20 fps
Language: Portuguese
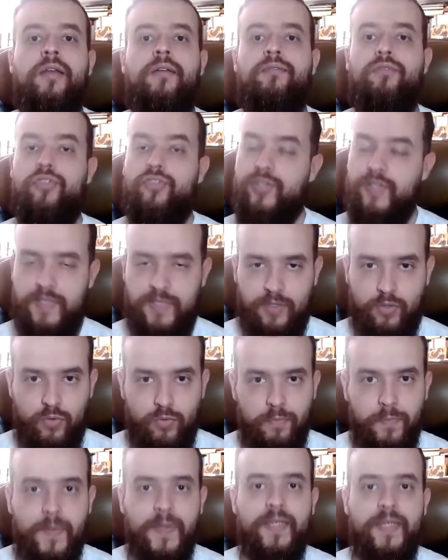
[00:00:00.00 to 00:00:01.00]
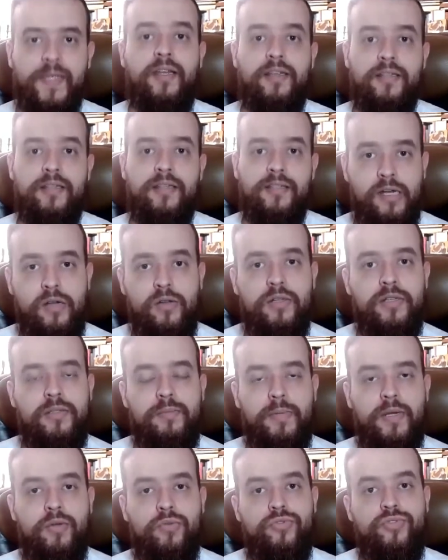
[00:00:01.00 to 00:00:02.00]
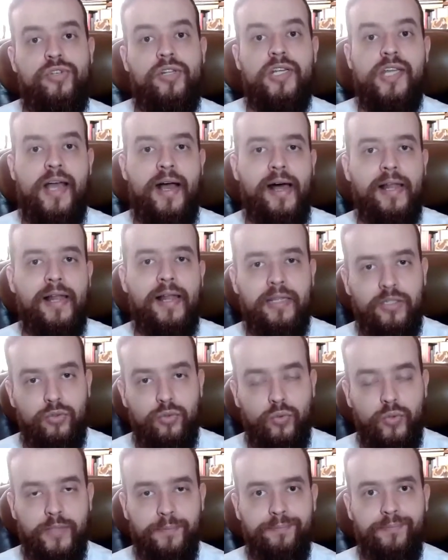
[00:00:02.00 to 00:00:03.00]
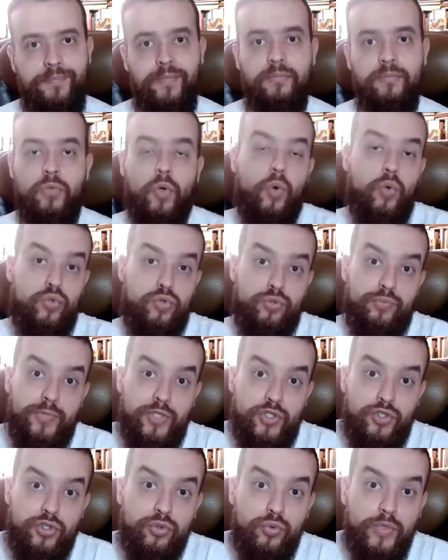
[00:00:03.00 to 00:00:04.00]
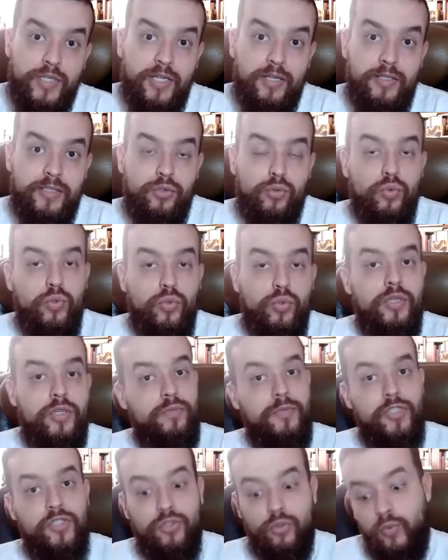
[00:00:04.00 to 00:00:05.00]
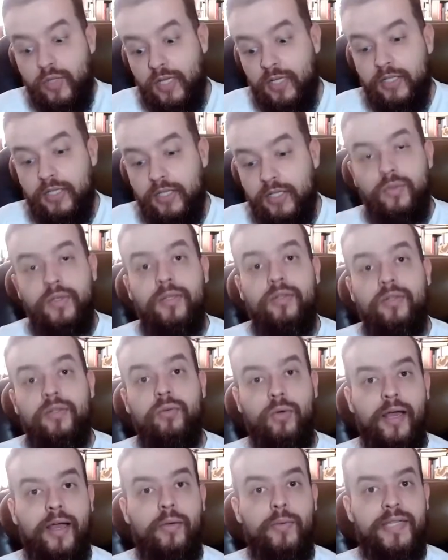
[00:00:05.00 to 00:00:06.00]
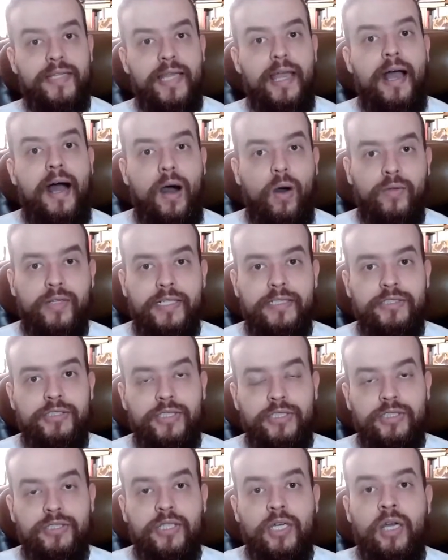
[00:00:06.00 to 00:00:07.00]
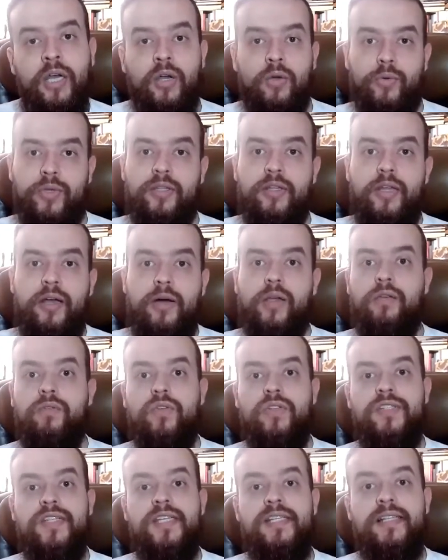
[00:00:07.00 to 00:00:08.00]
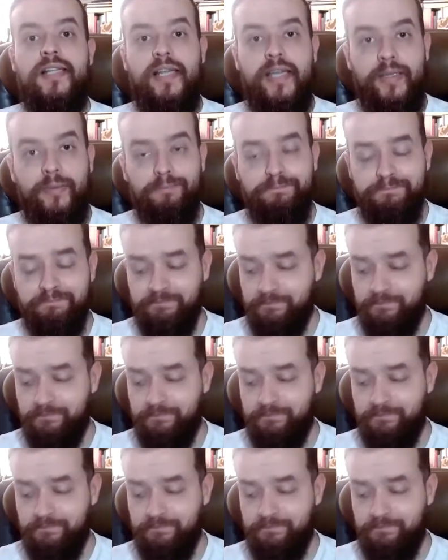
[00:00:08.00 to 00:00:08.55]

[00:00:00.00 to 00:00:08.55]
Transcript: vocês acompanhem as aulas para auxiliar a leitura, ou substituir a leitura. Substituir a leitura nunca é o ideal, né, gente? O ideal é que vocês leiam